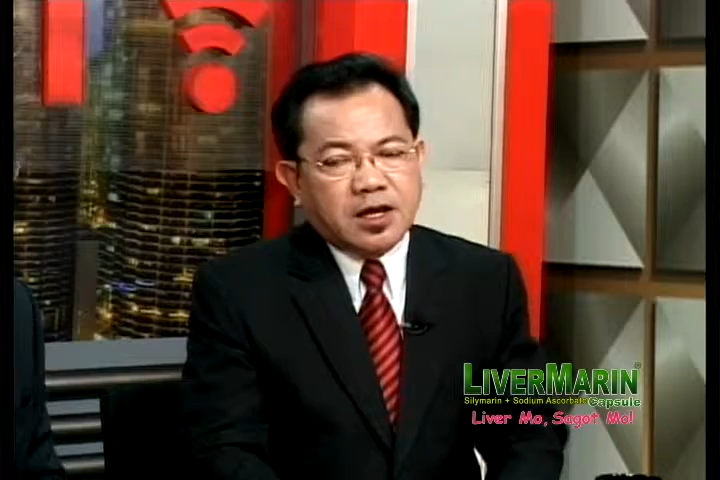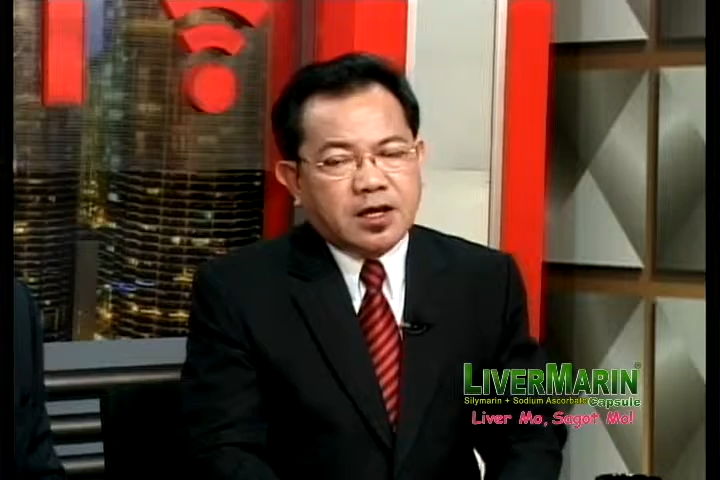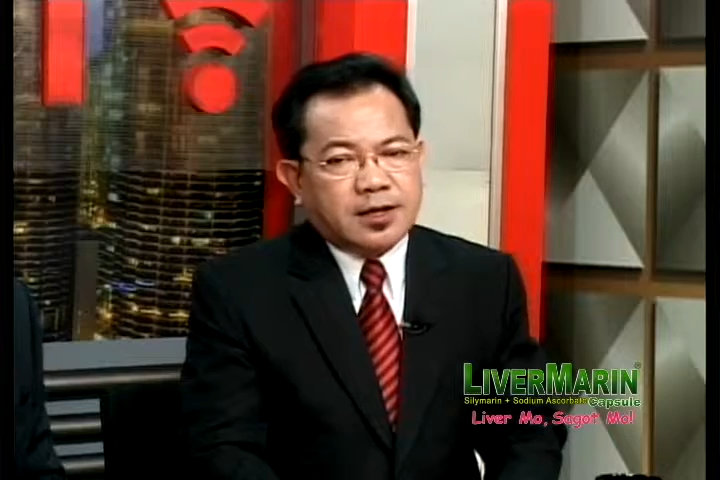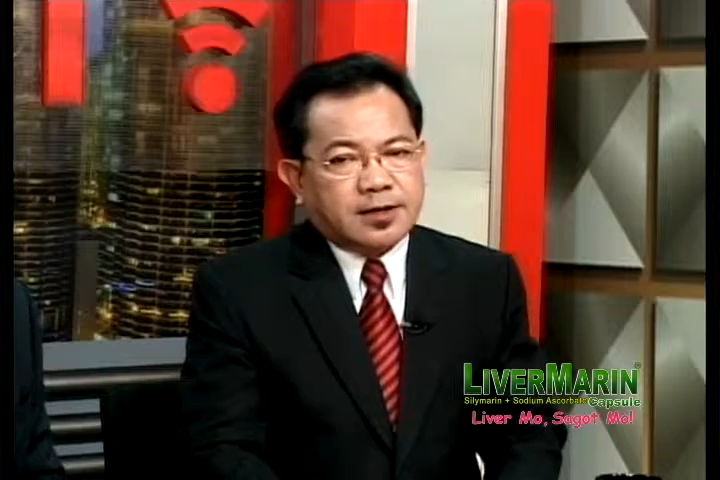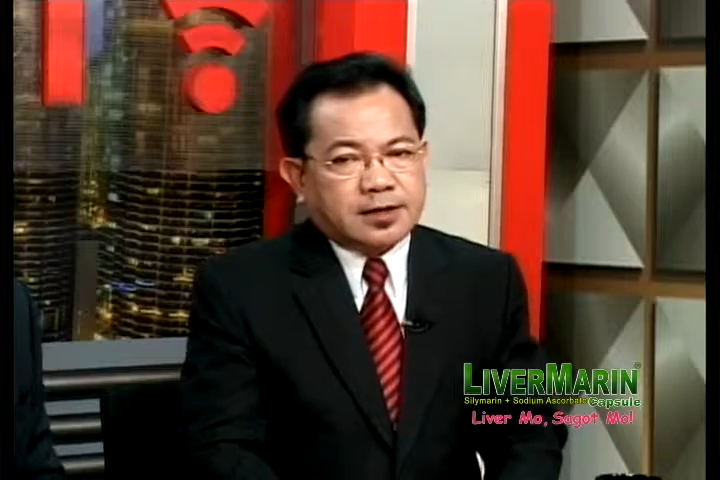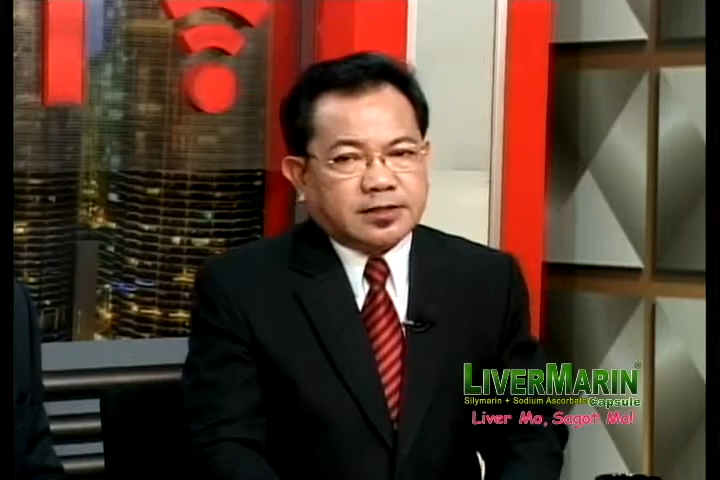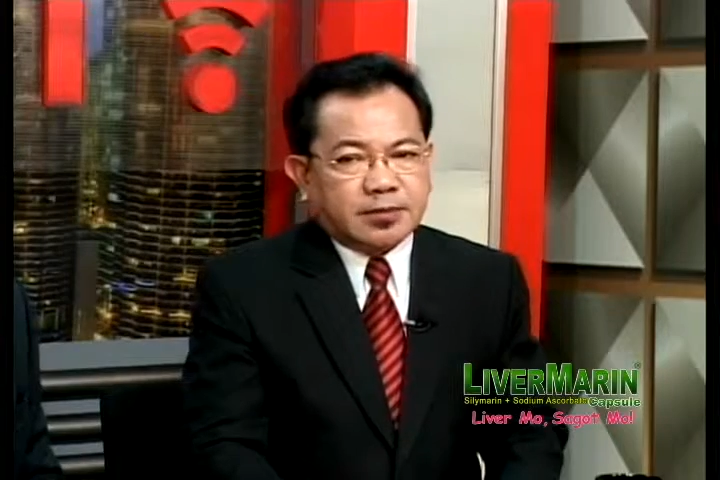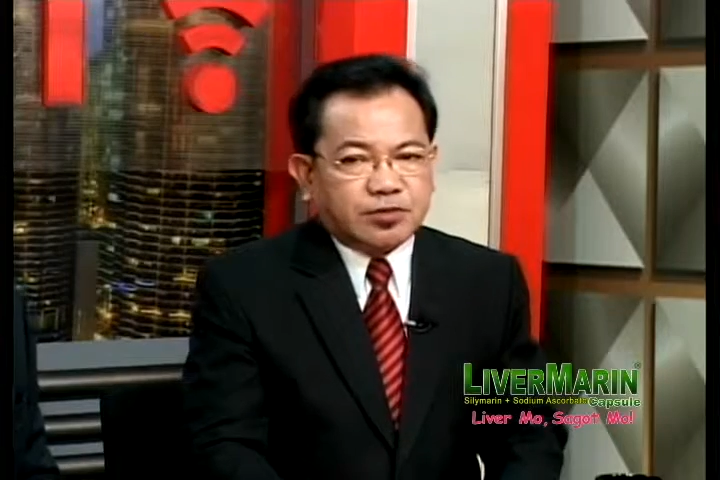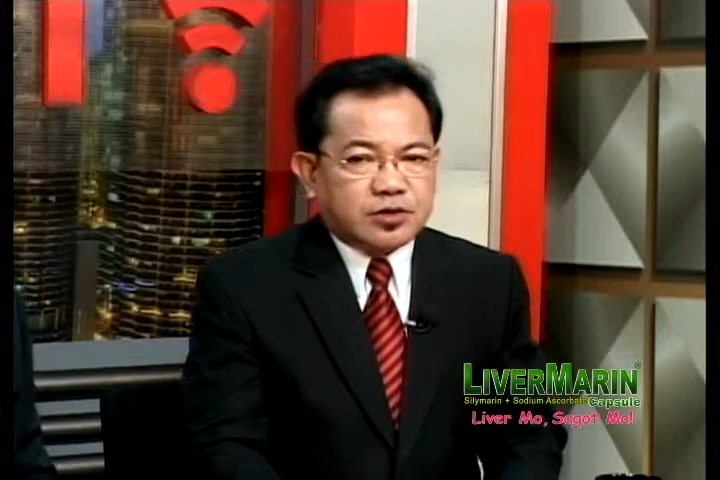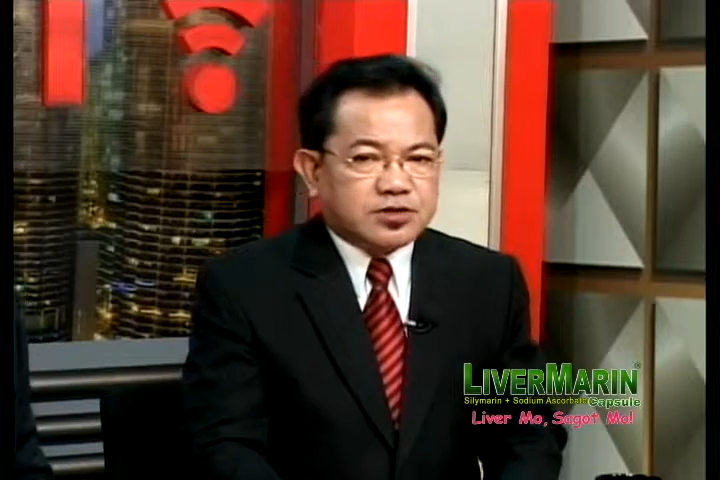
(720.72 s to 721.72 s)
na
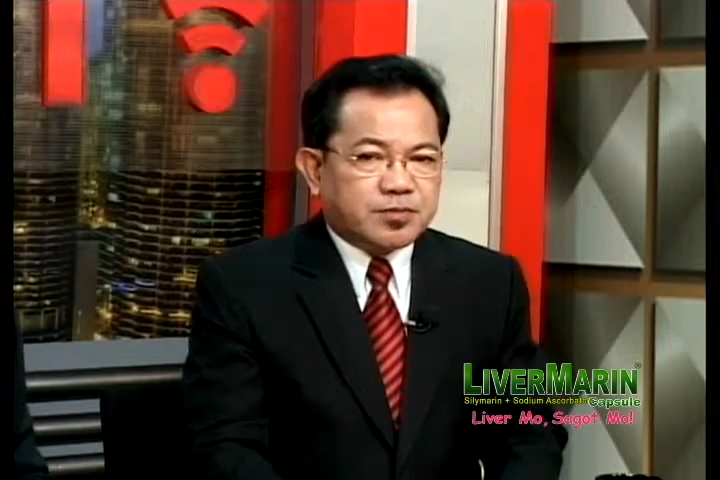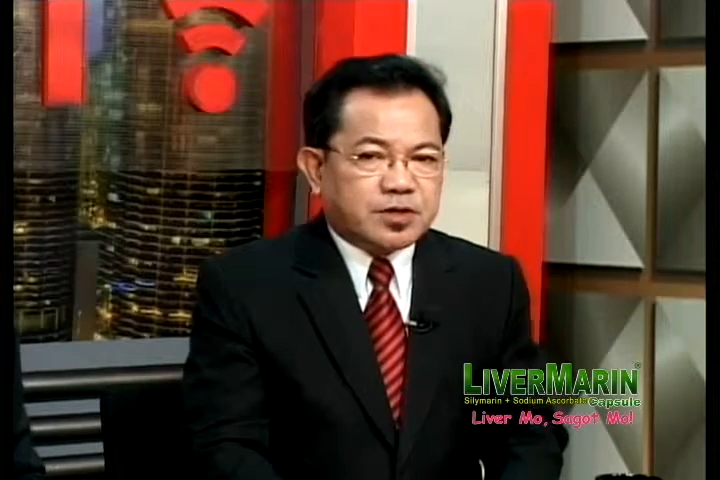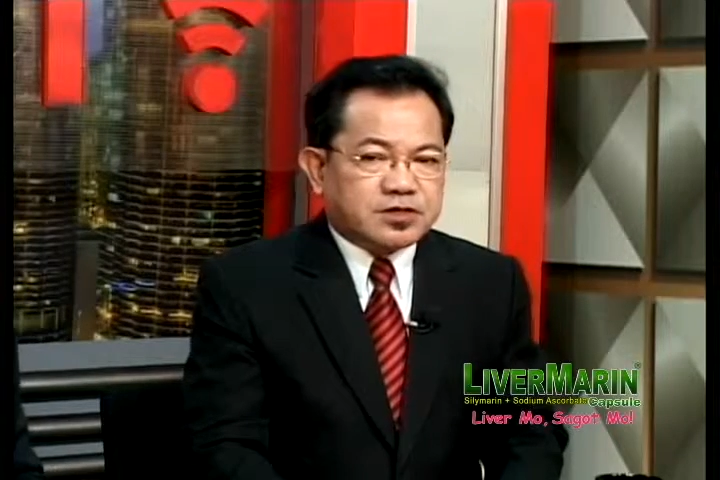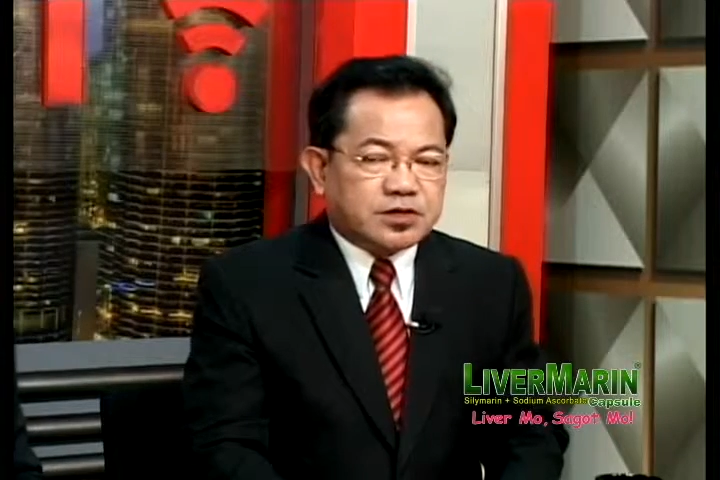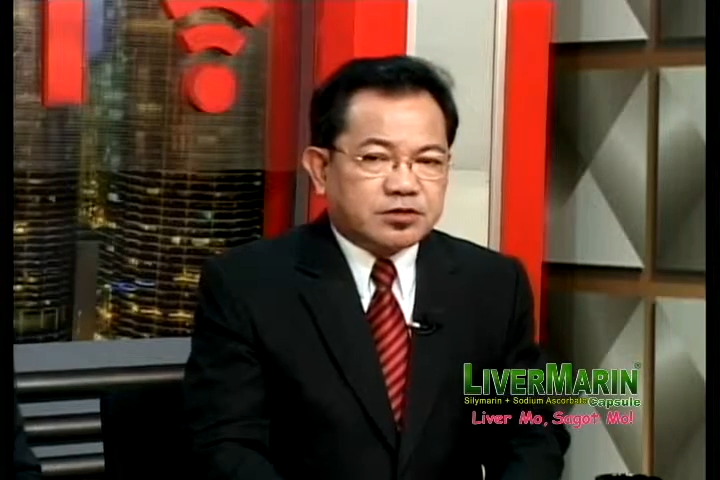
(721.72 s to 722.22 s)
tatakbo raw siya bilang